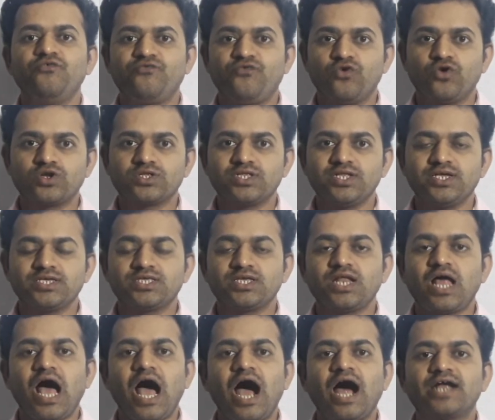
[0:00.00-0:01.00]
फोर्थ लेसन
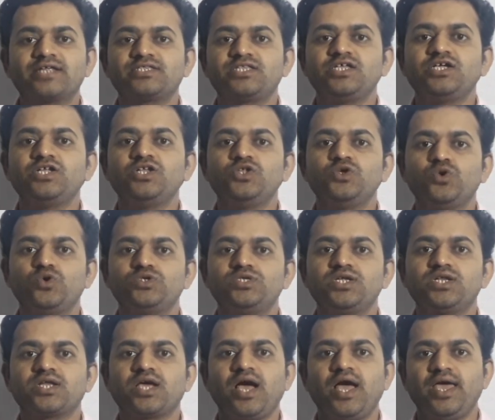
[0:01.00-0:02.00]
आर्थिक
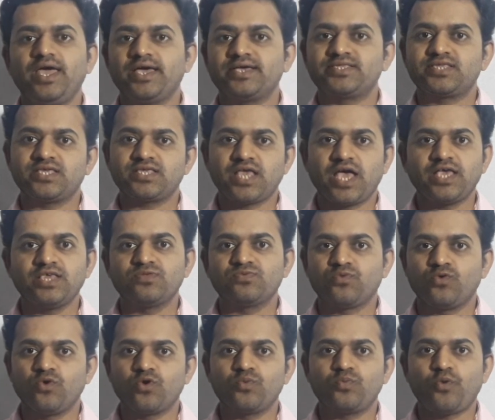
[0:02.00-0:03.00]
नियोजन का एक्सरसाइज
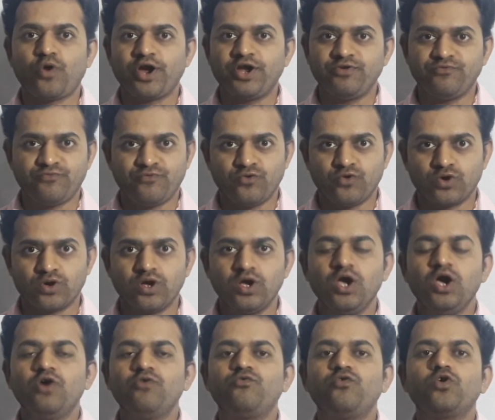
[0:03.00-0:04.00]
4.4
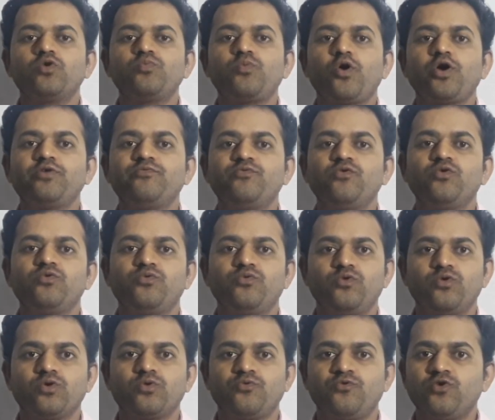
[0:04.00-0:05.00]

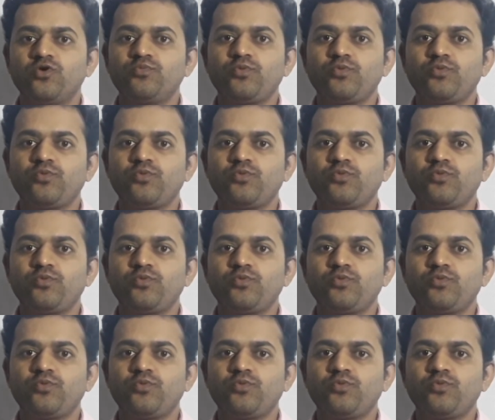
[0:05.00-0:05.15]
4.4